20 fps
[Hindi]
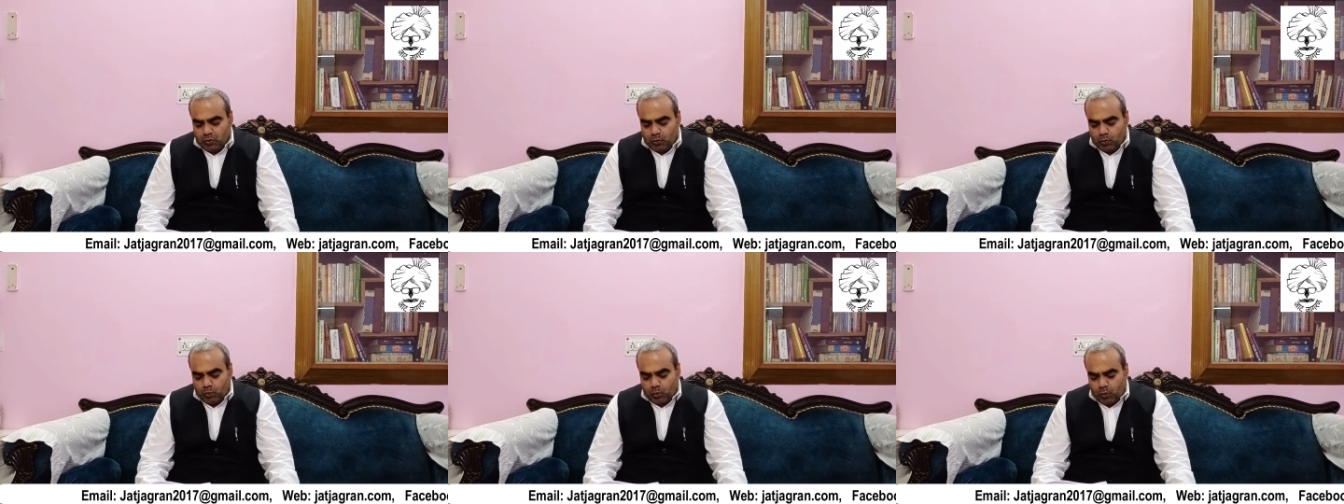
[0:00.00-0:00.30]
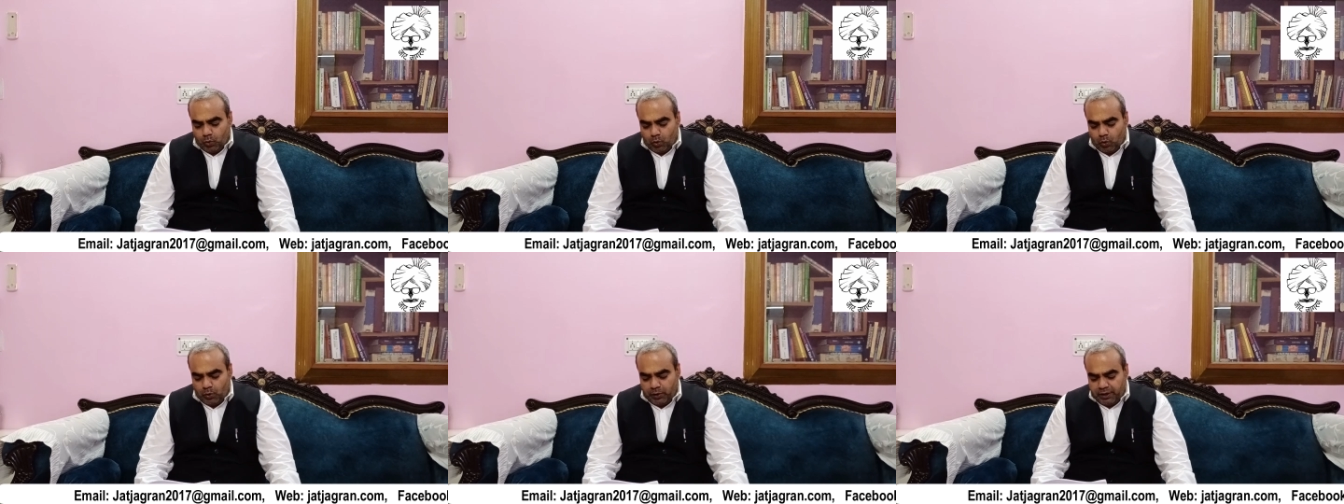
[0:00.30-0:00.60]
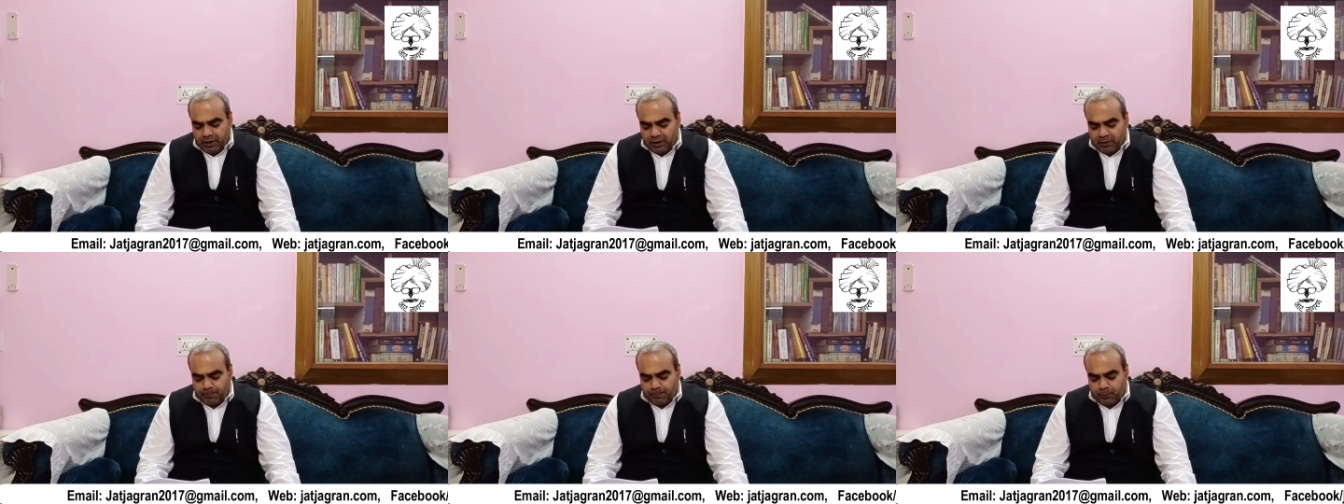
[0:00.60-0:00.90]
वो
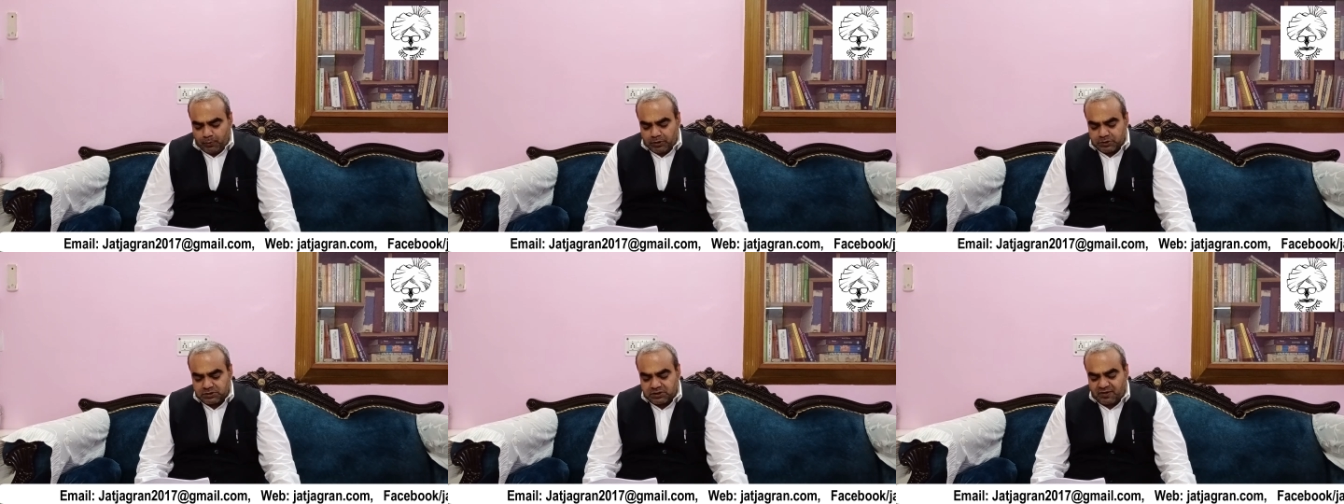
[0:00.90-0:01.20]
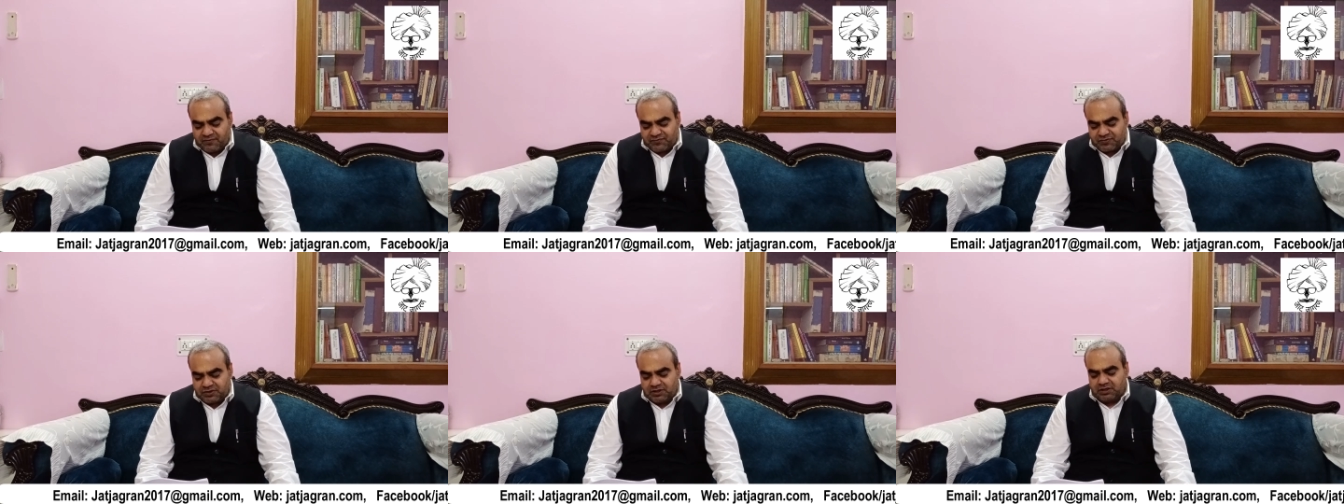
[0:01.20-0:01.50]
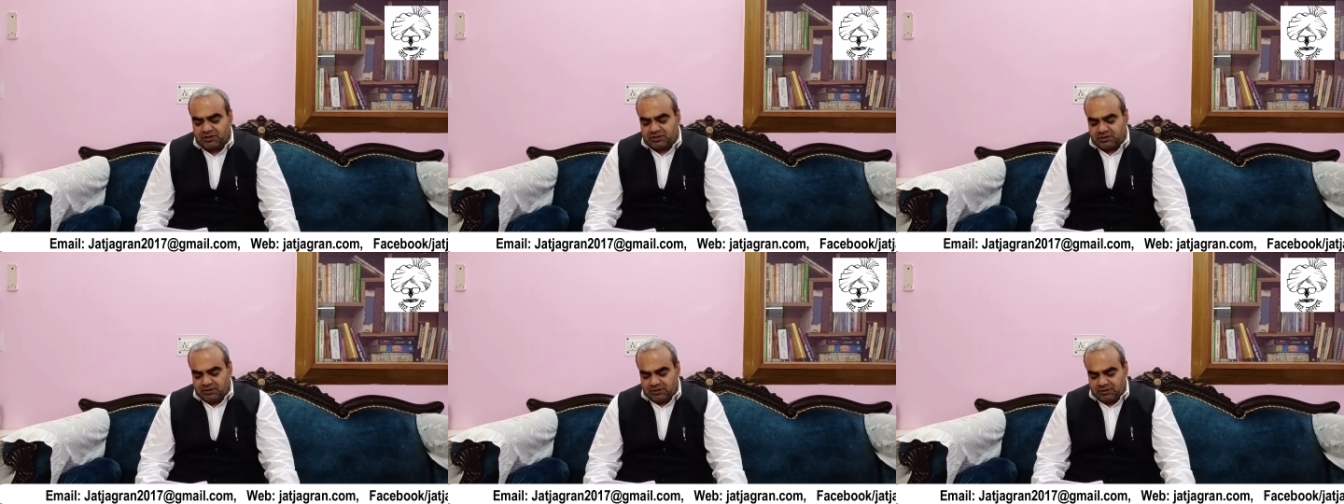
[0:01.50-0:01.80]
एक पुलिस
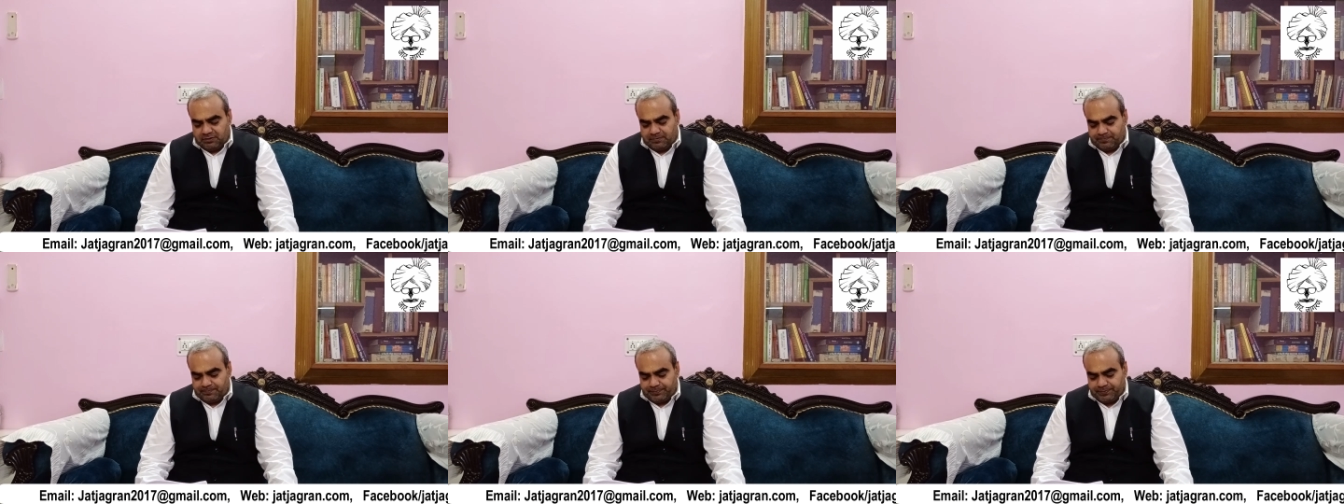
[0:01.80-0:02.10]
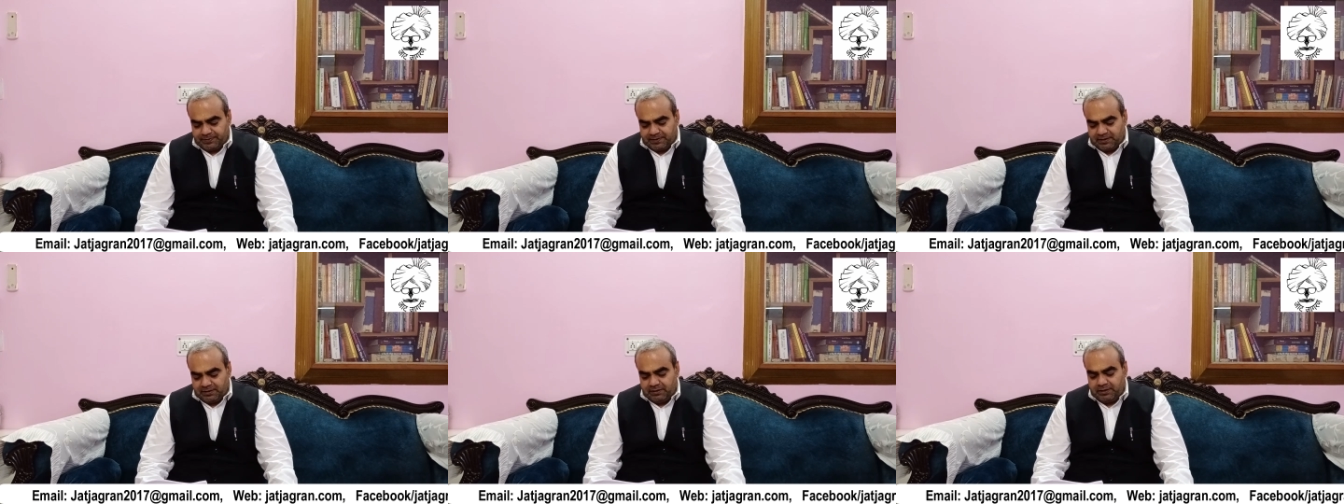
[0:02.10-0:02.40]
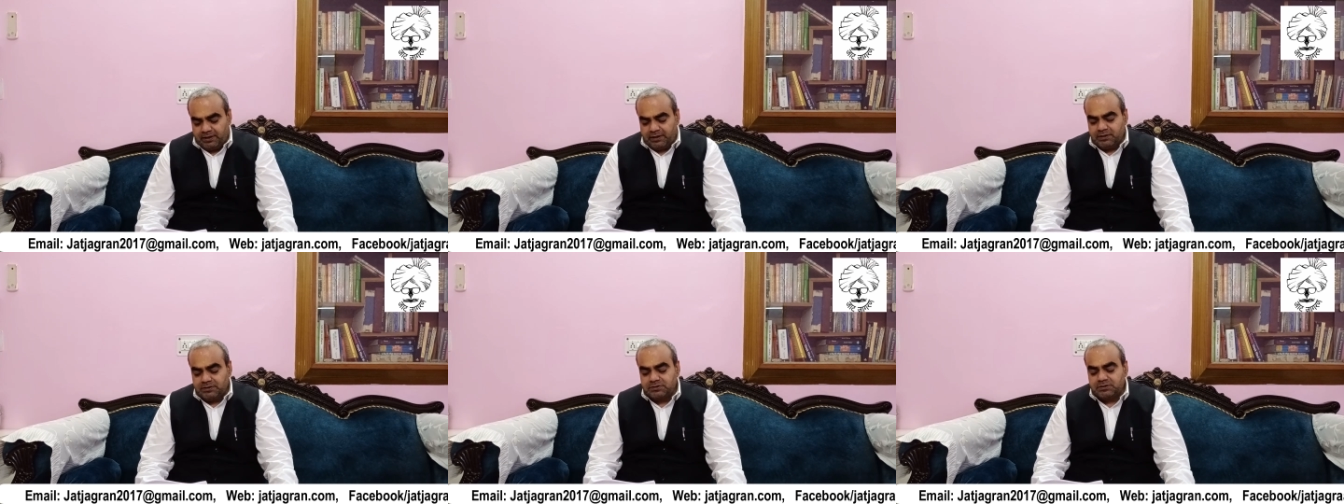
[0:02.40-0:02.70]
अफसर थे
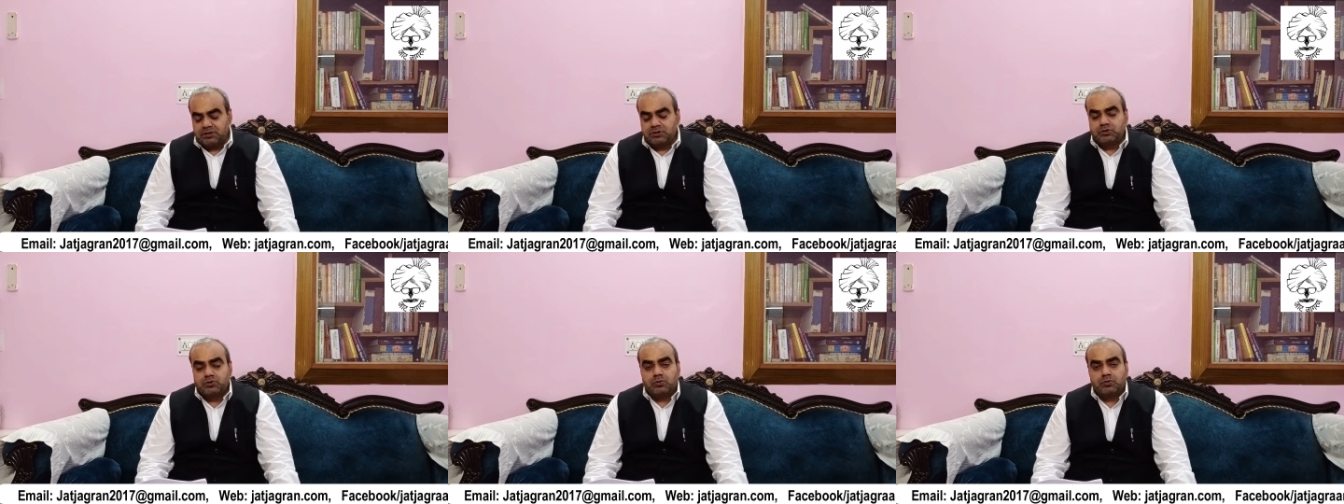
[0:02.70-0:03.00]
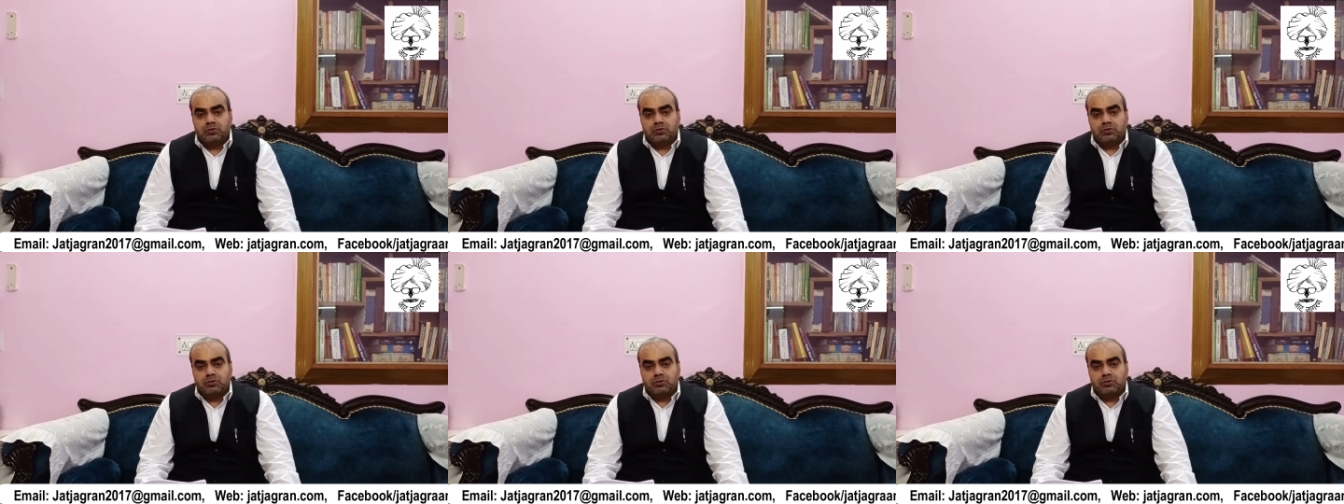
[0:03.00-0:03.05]
लेकिन सर